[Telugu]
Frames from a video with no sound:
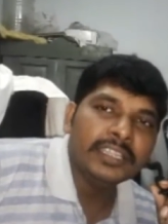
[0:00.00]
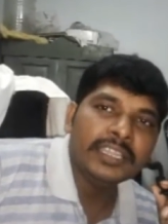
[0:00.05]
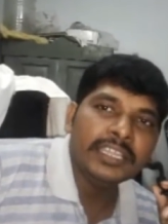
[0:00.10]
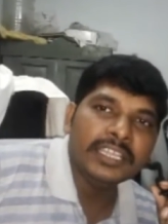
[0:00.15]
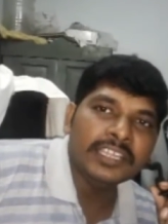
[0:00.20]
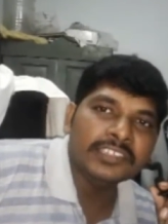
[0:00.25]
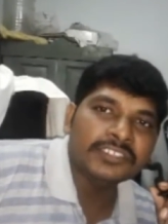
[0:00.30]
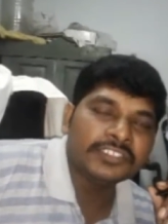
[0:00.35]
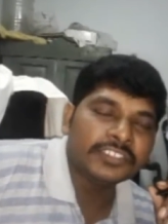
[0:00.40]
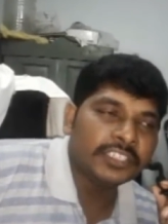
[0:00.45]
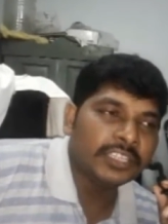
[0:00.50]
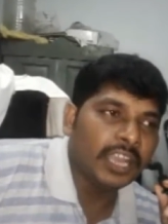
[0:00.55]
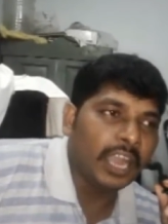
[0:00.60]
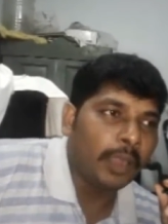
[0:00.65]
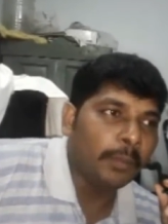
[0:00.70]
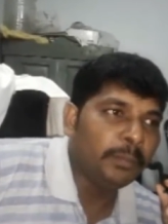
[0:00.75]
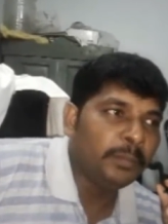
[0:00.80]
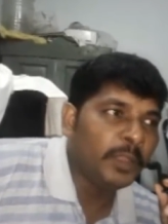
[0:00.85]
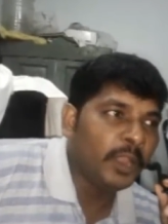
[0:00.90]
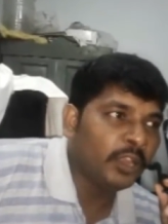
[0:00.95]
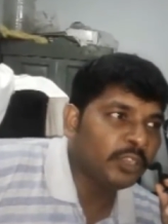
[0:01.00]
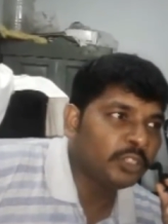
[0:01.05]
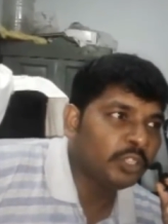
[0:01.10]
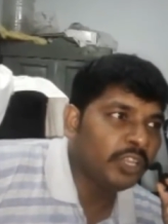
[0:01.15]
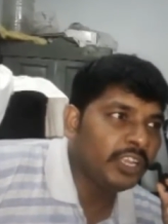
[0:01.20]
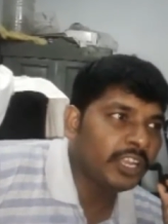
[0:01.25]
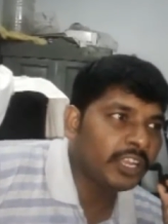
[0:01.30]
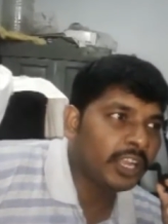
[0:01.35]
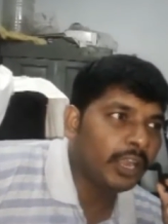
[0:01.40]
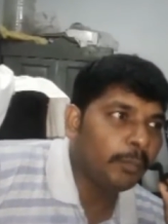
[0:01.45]
డిఎస్సి
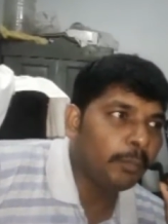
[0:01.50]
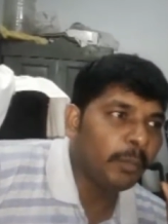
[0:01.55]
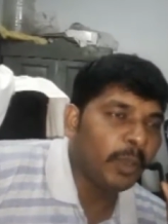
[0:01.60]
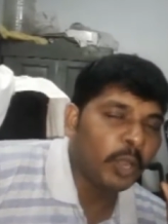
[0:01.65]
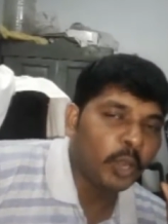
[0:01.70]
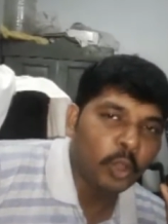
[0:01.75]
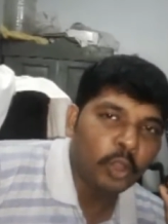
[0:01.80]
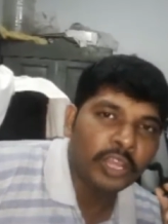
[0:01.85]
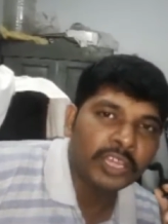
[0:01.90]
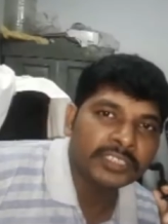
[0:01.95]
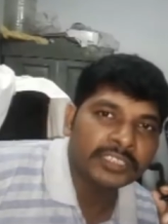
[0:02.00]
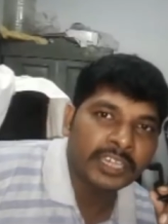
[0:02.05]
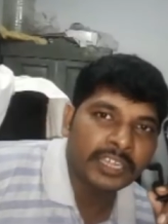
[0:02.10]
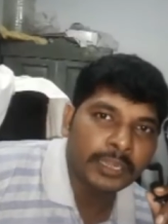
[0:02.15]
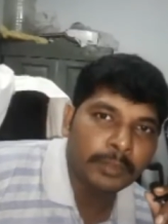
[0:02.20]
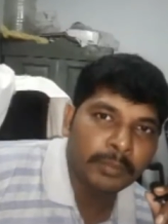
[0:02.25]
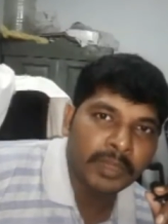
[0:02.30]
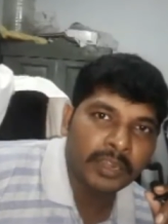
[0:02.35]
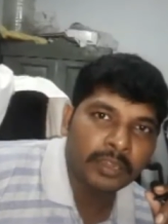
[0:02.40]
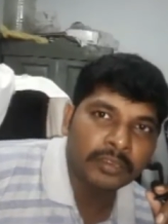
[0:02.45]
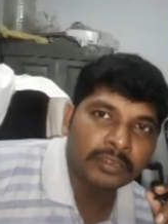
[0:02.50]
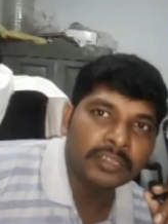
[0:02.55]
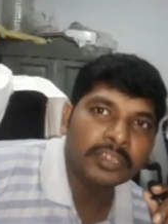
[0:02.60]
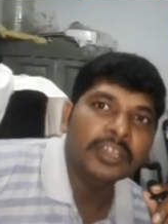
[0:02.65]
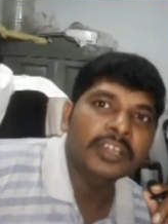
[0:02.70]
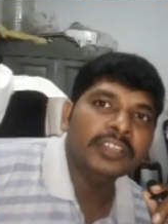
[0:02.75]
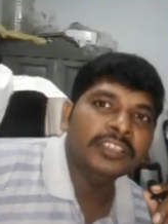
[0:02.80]
అభ్యర్థుల యొక్క మనోగతాన్ని మనం